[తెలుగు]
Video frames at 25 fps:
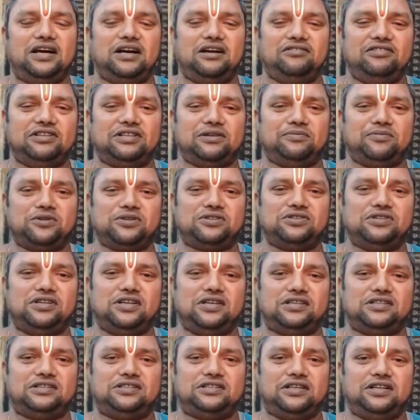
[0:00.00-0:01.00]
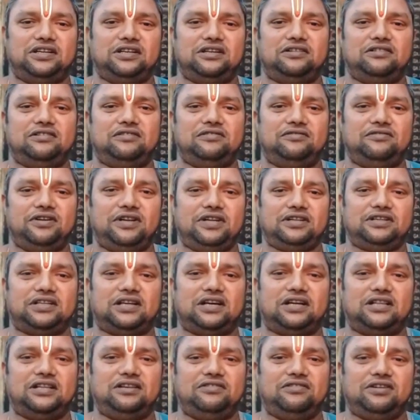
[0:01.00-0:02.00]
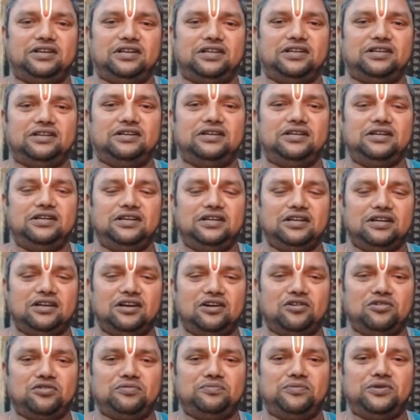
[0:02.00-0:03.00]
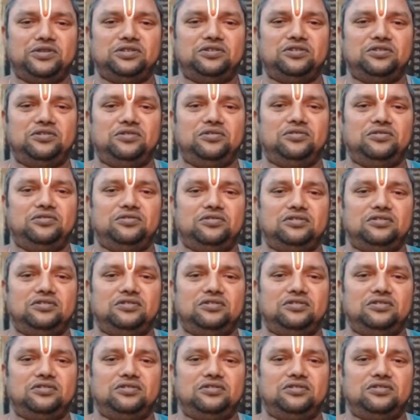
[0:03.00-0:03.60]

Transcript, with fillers: ఆమె తపస్సు చేస్తే వినతాదేవికి గరుక్మంతుడు